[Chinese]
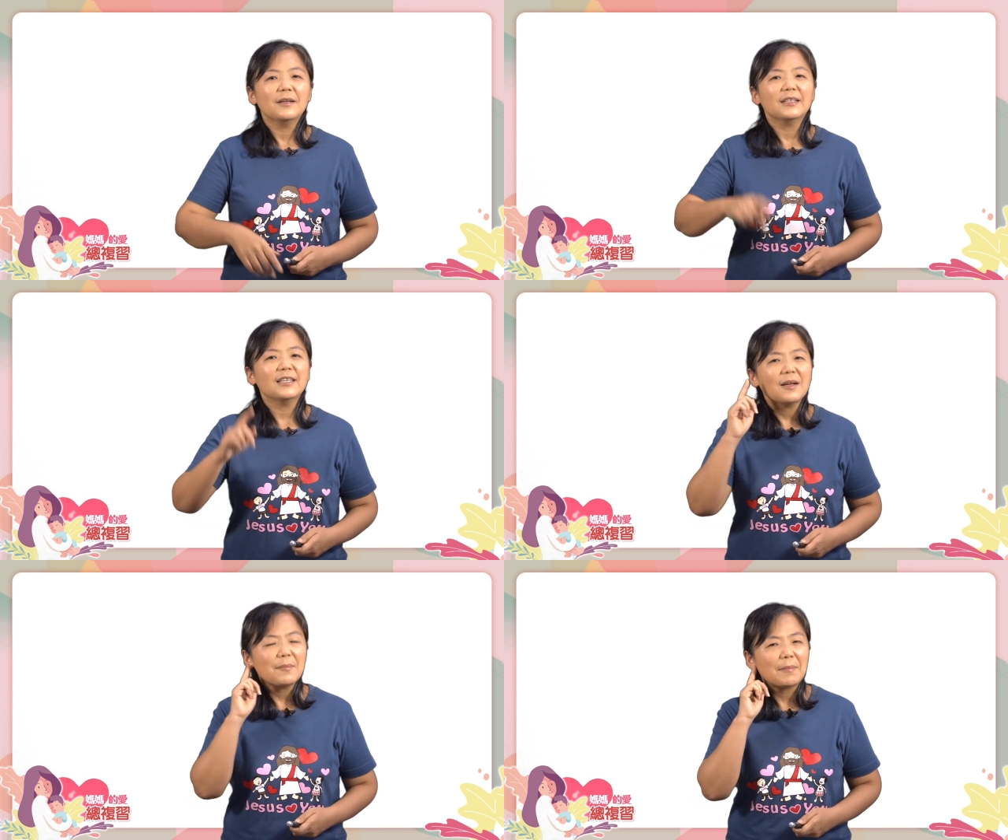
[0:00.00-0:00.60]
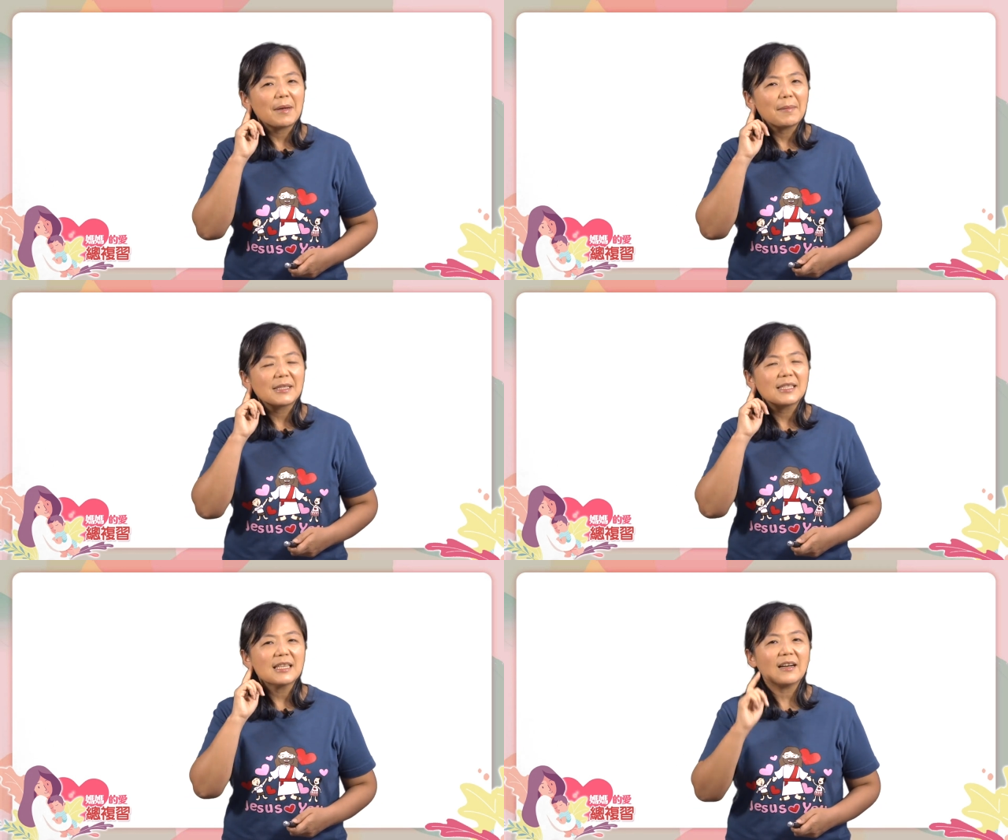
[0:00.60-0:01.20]
听到妈妈每
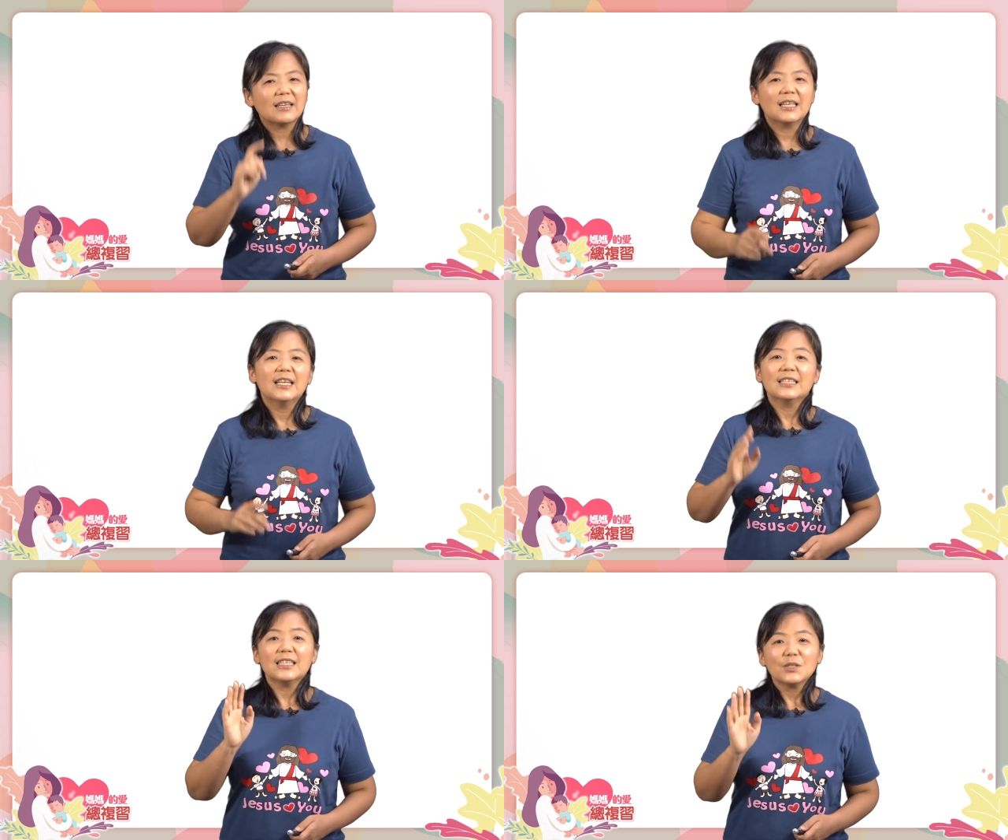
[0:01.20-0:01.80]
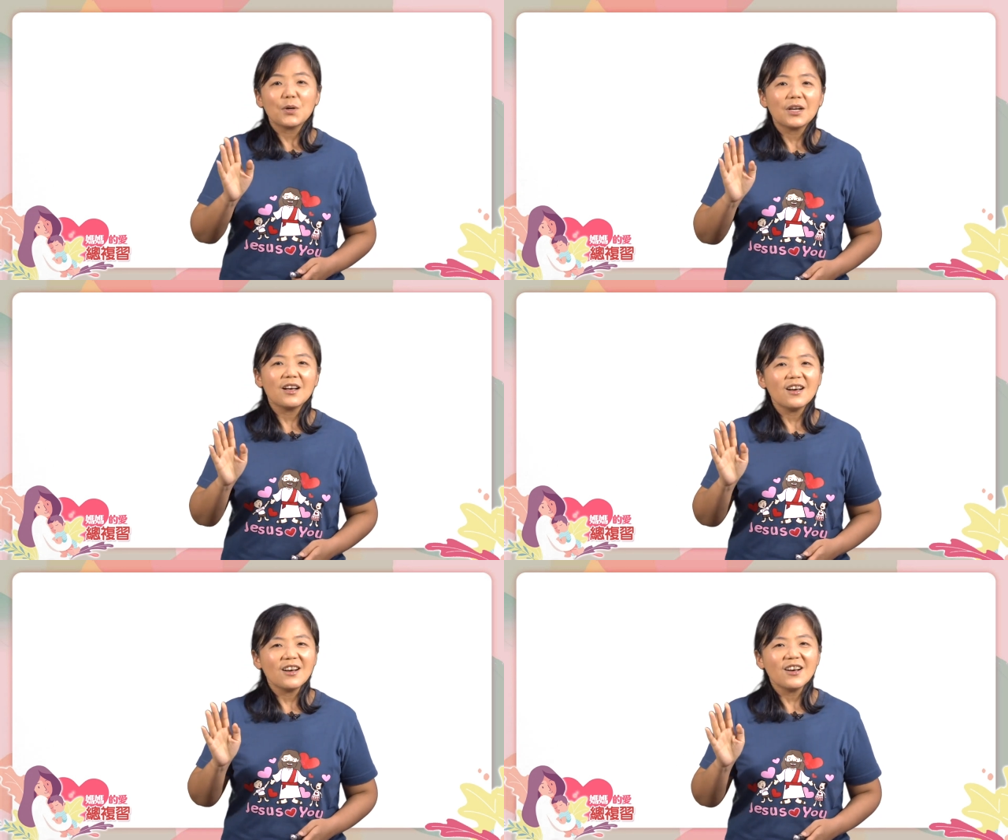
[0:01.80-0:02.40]
次叫你起床
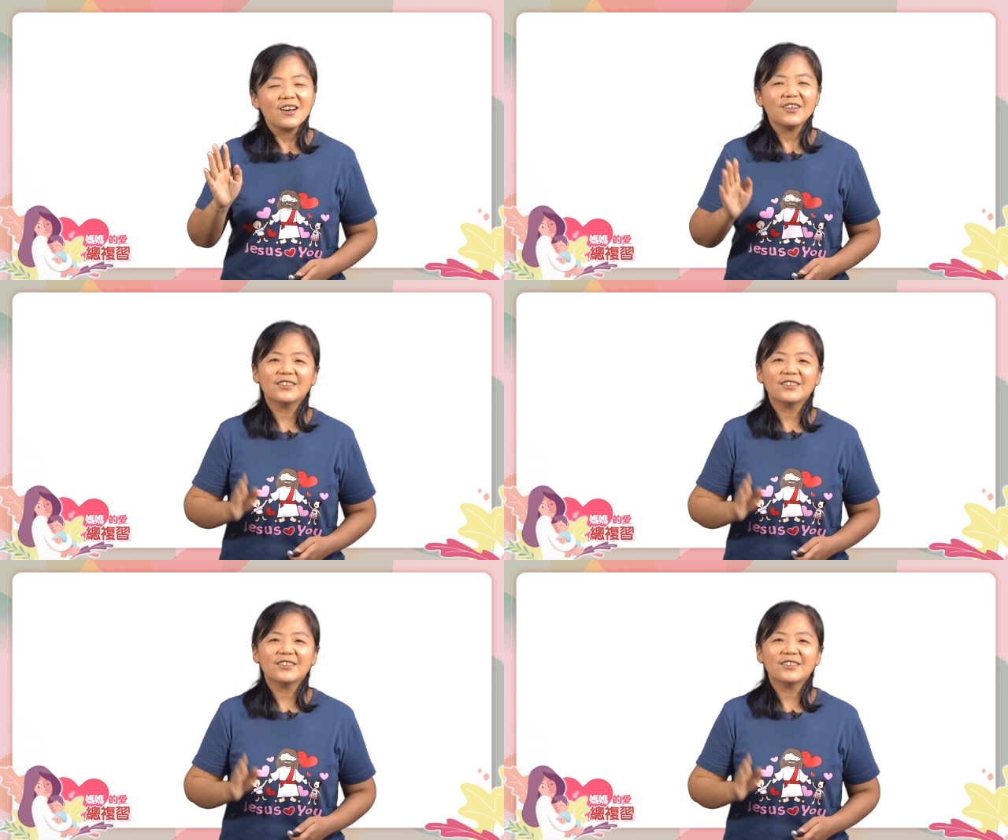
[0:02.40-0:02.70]
喽，